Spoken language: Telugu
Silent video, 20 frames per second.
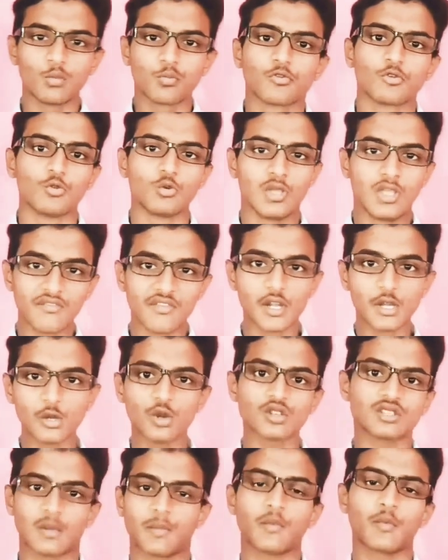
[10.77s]
ఇప్పుడు ఈ వీడియోలో
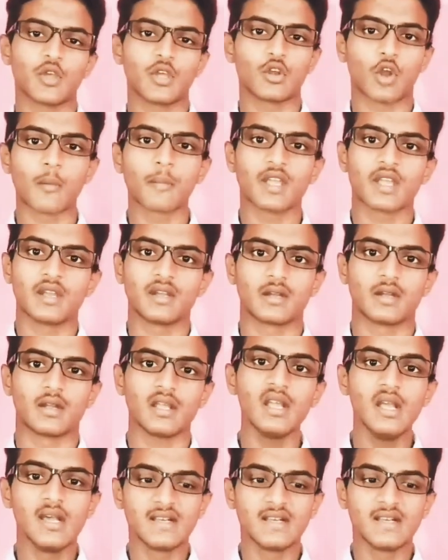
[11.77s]
చెప్పబోయే టాపిక్ ఏంటంటే